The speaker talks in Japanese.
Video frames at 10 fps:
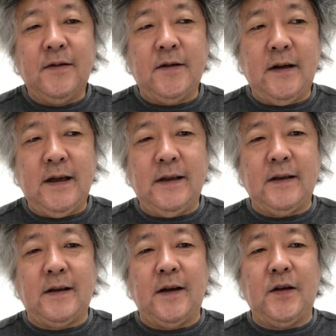普通はないんで
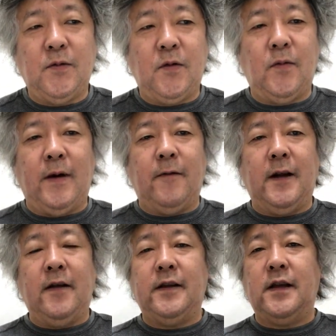すけれども、まあ、
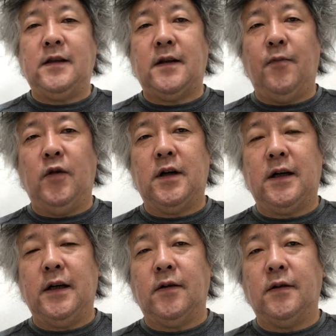我々たち専門家
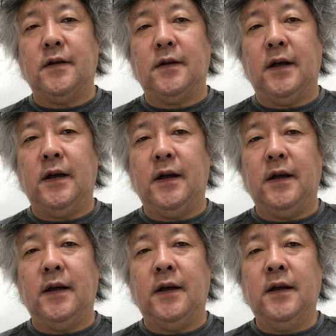会議のですね、
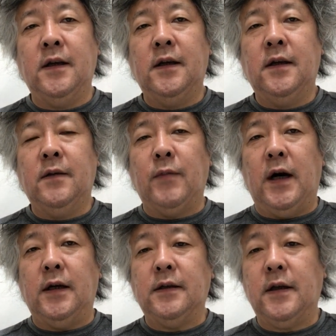えー、
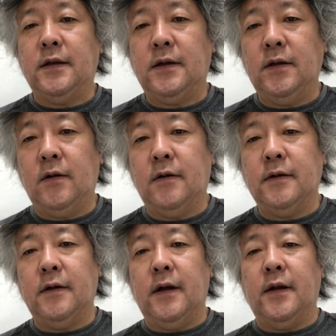まあ、設置
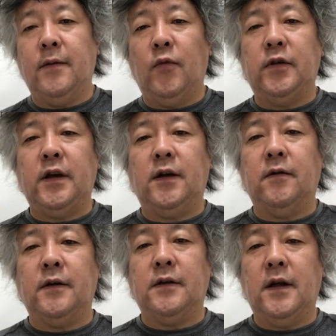の、え目的
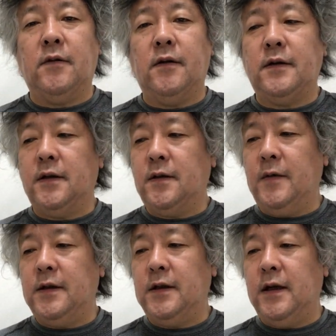をですねこれを説
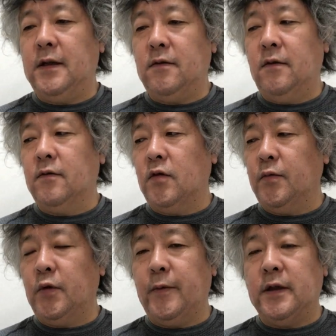明しないと国
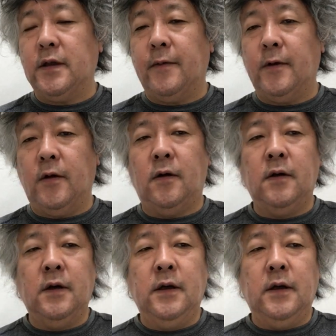民の皆様の、
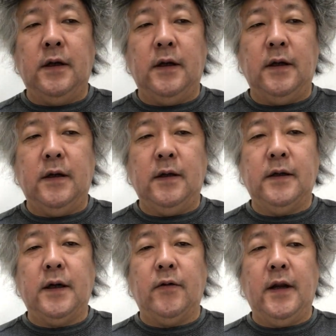え
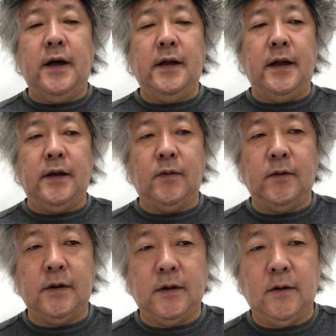理解を得られないと思
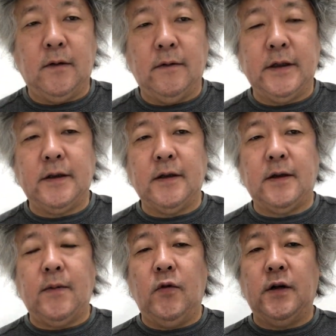うんですけど私たち
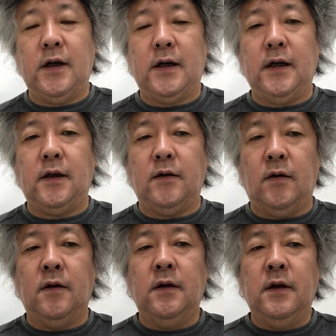専門家会議
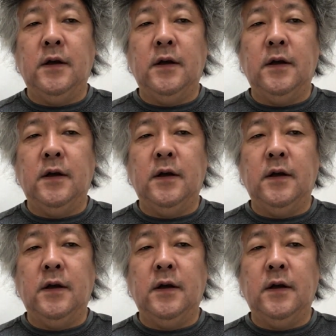の、